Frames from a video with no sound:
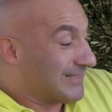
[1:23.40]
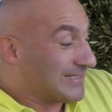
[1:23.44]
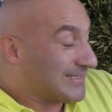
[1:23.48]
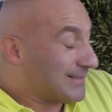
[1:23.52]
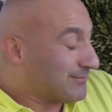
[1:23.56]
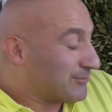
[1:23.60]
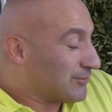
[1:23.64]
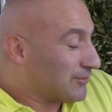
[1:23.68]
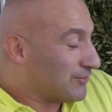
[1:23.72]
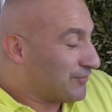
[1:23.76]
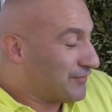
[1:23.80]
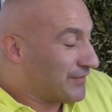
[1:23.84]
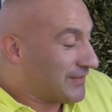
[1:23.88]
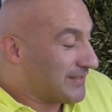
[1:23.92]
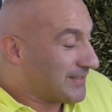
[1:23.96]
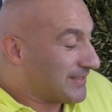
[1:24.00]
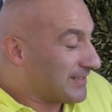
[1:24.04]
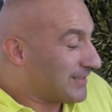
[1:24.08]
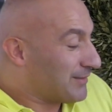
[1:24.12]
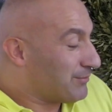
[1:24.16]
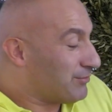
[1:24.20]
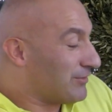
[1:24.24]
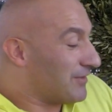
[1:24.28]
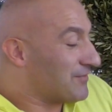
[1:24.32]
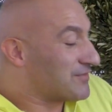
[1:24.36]
Na tamtą chwilę ja
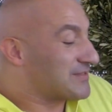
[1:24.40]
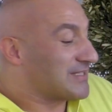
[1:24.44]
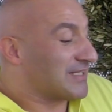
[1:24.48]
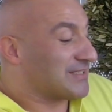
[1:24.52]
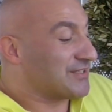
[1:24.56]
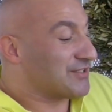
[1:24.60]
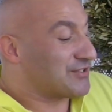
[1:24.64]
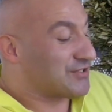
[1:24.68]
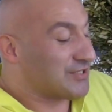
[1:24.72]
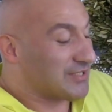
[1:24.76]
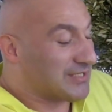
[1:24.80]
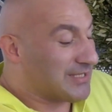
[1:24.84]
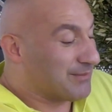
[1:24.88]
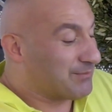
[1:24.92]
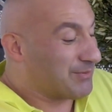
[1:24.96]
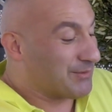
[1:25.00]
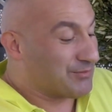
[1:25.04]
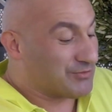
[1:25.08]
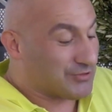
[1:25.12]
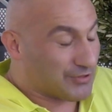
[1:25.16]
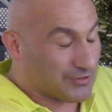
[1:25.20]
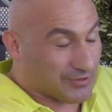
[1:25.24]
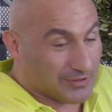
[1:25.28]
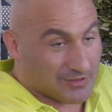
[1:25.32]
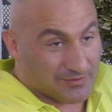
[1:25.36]
nie byłem w stanie się lepiej
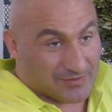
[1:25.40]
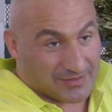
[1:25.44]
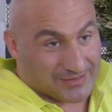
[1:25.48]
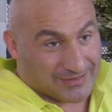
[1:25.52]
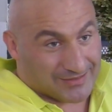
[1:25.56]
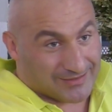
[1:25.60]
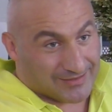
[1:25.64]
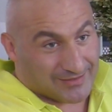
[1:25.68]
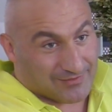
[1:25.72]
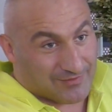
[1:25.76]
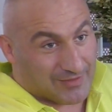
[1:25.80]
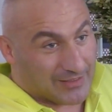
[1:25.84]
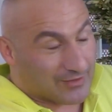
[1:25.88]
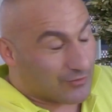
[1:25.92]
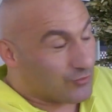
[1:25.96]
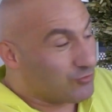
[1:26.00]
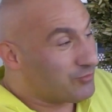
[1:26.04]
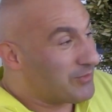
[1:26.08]
przygotować do tych walk.